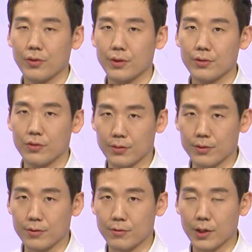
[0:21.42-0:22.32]
토익은
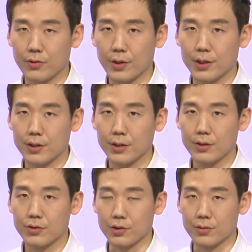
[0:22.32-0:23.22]
5분, 광토익 일시
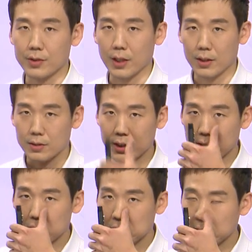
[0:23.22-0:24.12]
주주입니다.
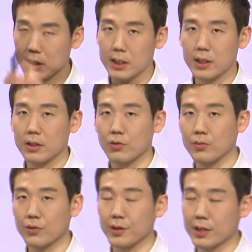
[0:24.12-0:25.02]
자, 지난 시간
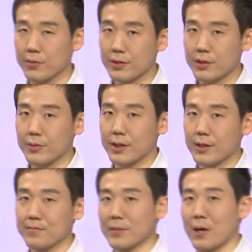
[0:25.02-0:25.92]
5분 토익 잘
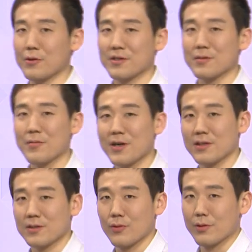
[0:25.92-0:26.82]
보셨습니까? 안 보셨으면 빨리
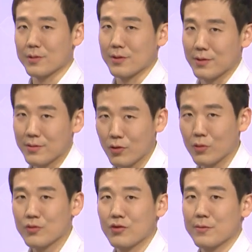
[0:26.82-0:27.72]
가서 보고 오십시오.
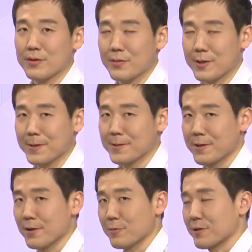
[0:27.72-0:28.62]
5분도 없습니까?
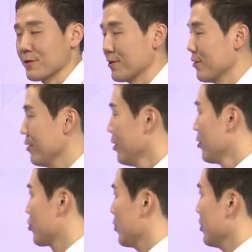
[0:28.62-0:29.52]
자, 여기 보시죠.
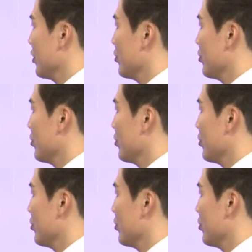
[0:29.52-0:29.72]
두 번째